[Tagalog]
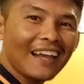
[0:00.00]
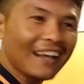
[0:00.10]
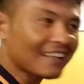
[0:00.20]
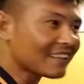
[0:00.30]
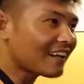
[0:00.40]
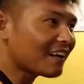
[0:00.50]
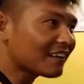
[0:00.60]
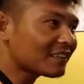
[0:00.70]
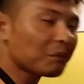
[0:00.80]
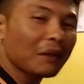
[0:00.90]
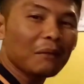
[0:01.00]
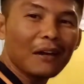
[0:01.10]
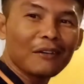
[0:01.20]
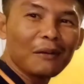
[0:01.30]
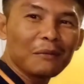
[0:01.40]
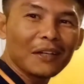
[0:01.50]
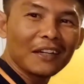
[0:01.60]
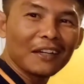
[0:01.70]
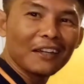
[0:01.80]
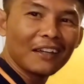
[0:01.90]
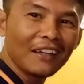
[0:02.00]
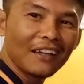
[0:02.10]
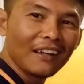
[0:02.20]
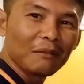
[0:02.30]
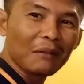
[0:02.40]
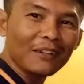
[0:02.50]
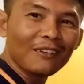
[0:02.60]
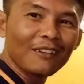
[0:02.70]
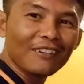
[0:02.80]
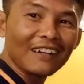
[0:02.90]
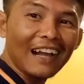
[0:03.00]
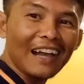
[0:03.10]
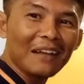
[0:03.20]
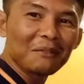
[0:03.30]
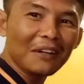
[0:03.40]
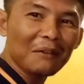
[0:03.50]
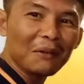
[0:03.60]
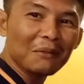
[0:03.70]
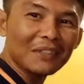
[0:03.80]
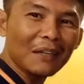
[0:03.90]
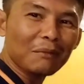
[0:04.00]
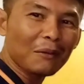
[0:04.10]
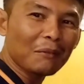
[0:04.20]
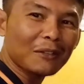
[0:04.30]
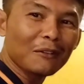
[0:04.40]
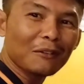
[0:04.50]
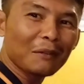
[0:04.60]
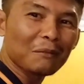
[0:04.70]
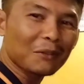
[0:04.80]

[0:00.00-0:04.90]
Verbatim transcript: na at uh, syempre bago kami matulog, kakain muna kami. Masarap daw matulog ng